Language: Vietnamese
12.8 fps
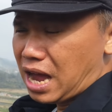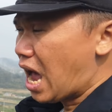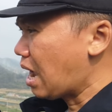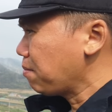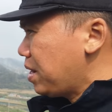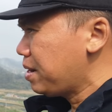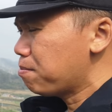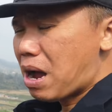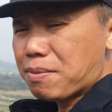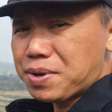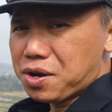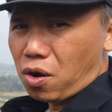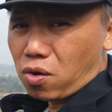20
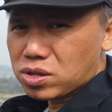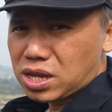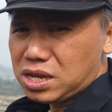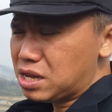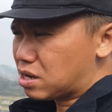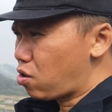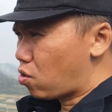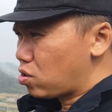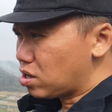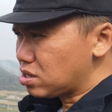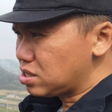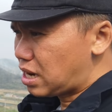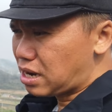30 độ thì nhiệt độ
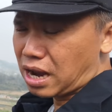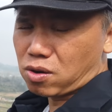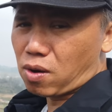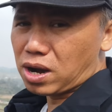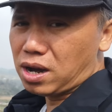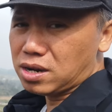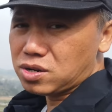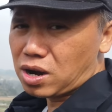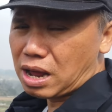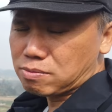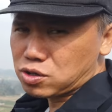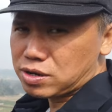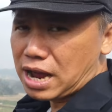nó chênh lệch quá lớn nó
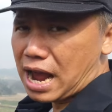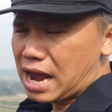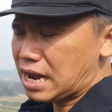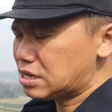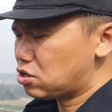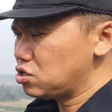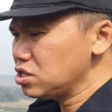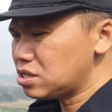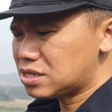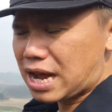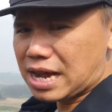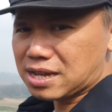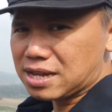làm cho đá nó nứt
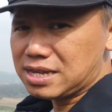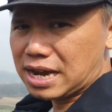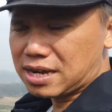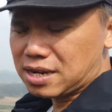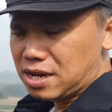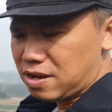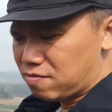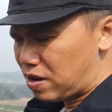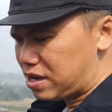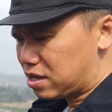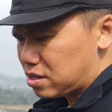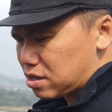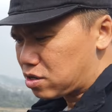ra dần dần và
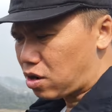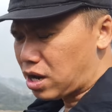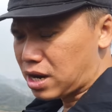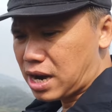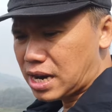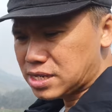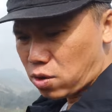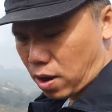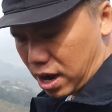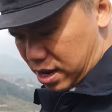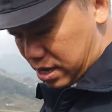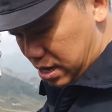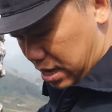hiện tượng đó là cát
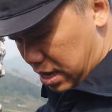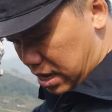xóa